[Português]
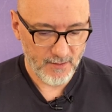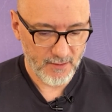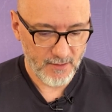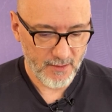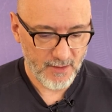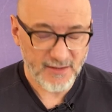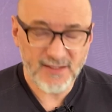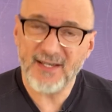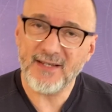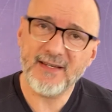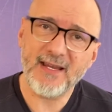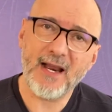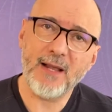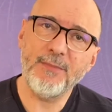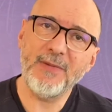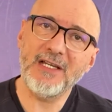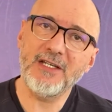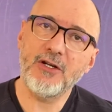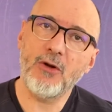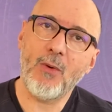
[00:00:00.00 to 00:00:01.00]

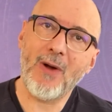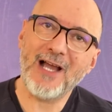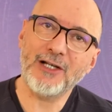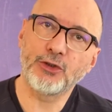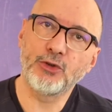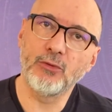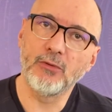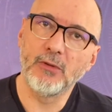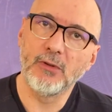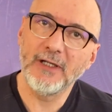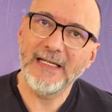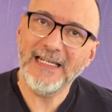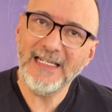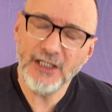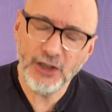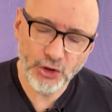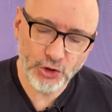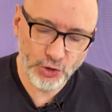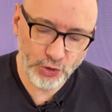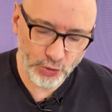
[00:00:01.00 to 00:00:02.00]
Sinceramente, eu acho
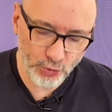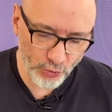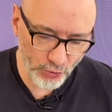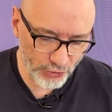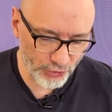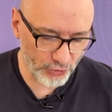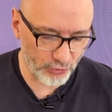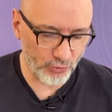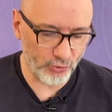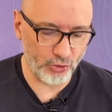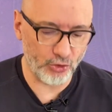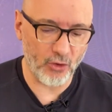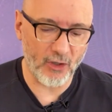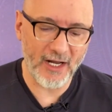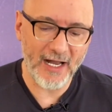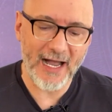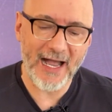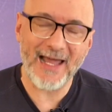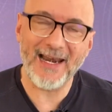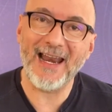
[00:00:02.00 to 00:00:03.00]
injusto
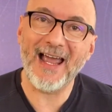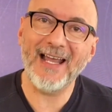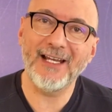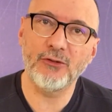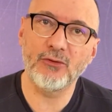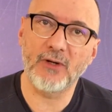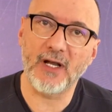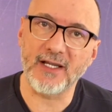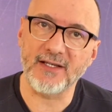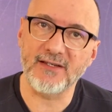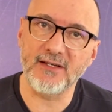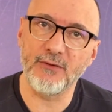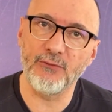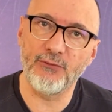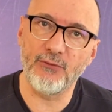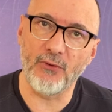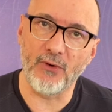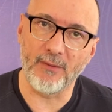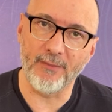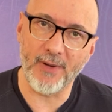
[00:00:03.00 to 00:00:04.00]
jogar na educação
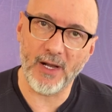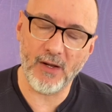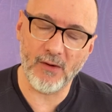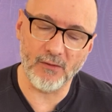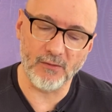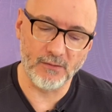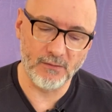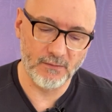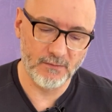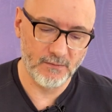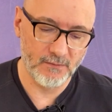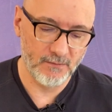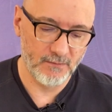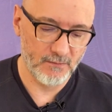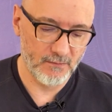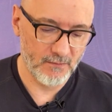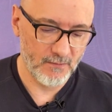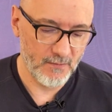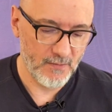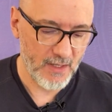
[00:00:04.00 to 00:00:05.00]
formal
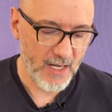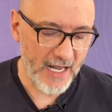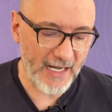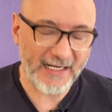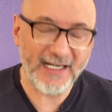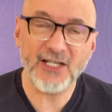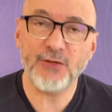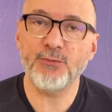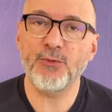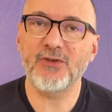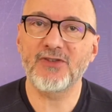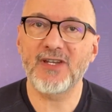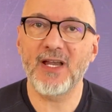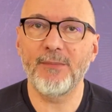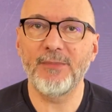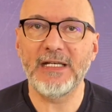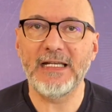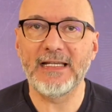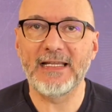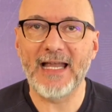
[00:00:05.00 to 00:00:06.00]
a
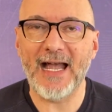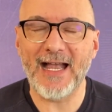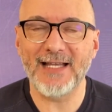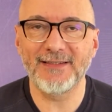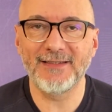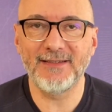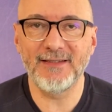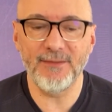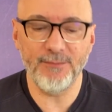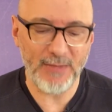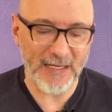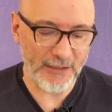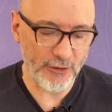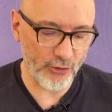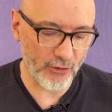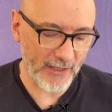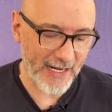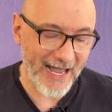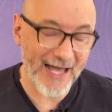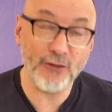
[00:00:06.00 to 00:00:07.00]
responsabilidade de
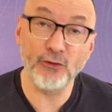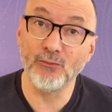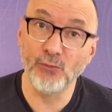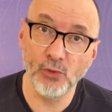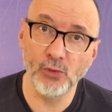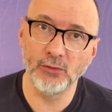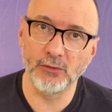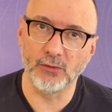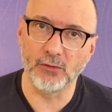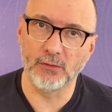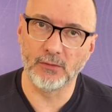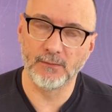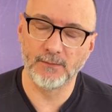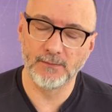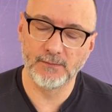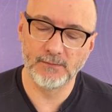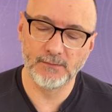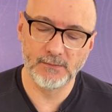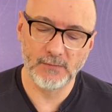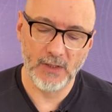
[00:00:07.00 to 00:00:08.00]
melhorar o mundo,
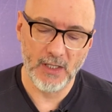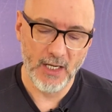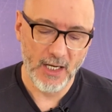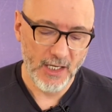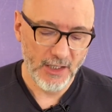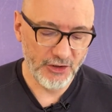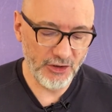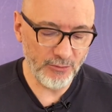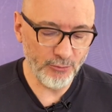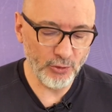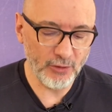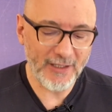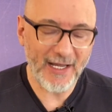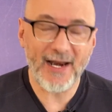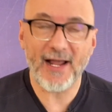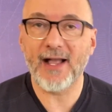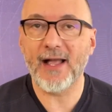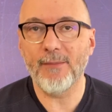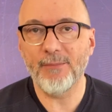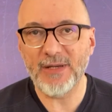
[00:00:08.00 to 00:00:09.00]
de mudar
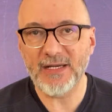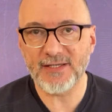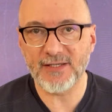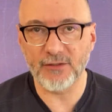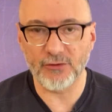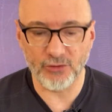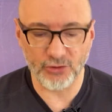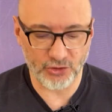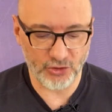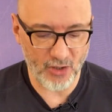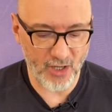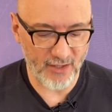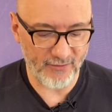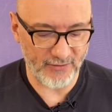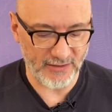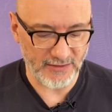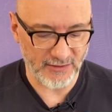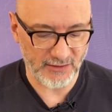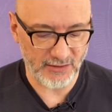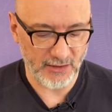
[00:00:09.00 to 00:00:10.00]
a cabeça dos
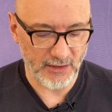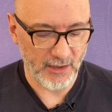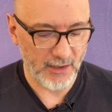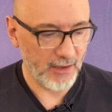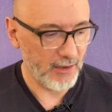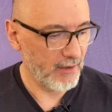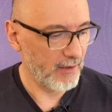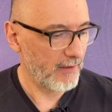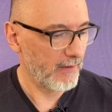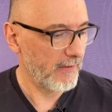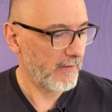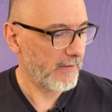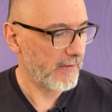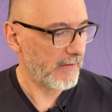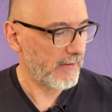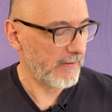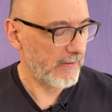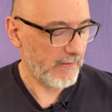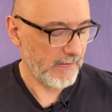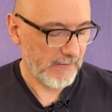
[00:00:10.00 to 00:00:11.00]
jovens,
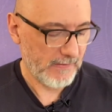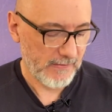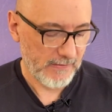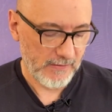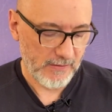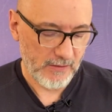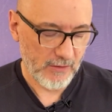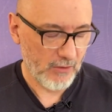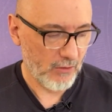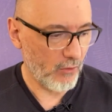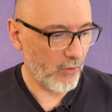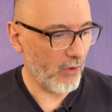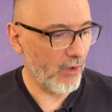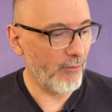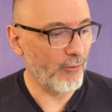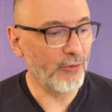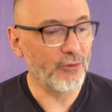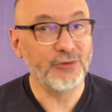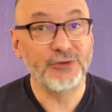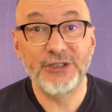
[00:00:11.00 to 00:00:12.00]

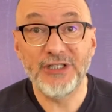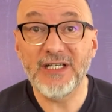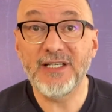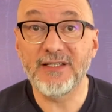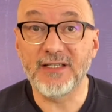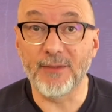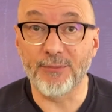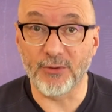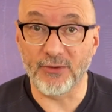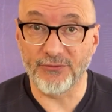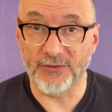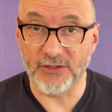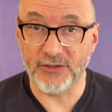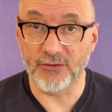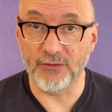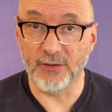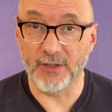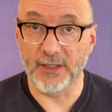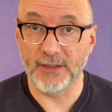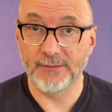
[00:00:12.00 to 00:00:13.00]
como disse a
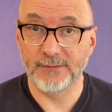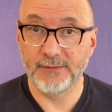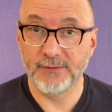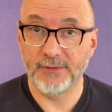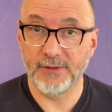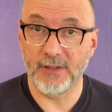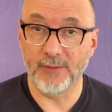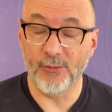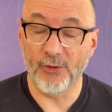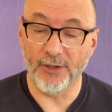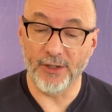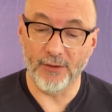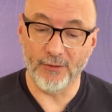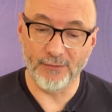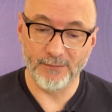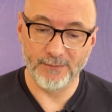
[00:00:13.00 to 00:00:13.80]
professora que morreu.